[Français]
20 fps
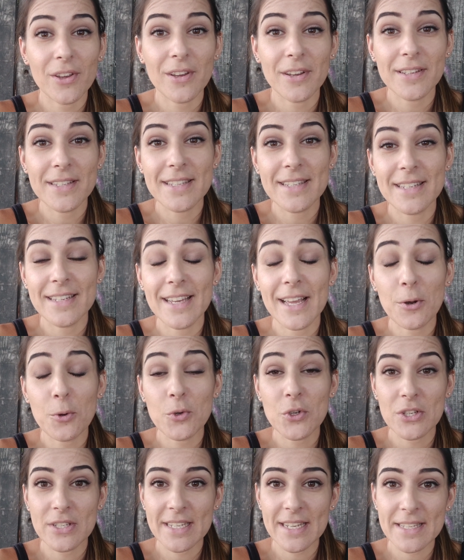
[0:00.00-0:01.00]
Euh, c'est quelque
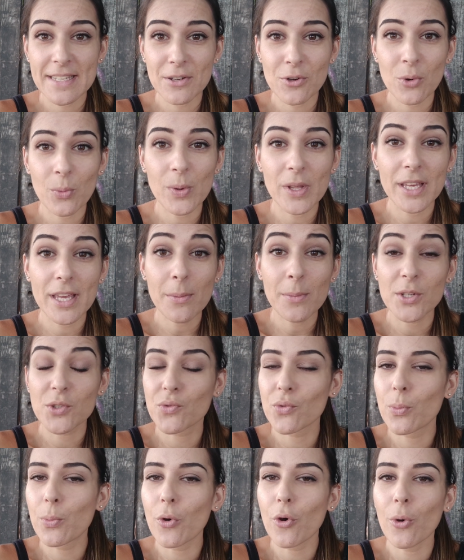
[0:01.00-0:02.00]
chose d'assez compliqué, mais je
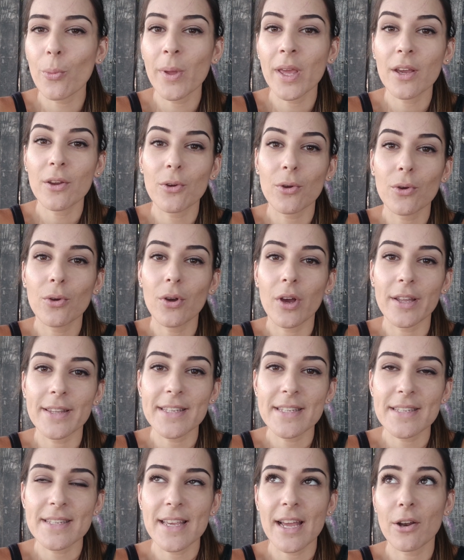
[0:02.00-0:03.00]
vous promets que euh,
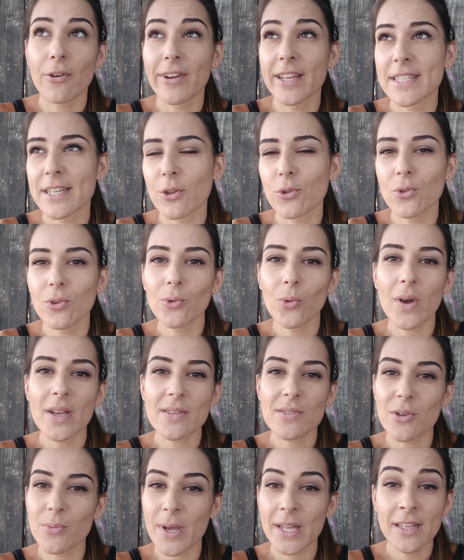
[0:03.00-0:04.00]
d'ici, à, on va dire 2-3
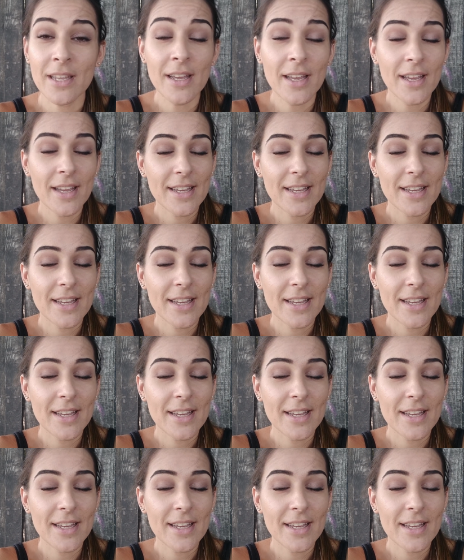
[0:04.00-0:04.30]
semaines,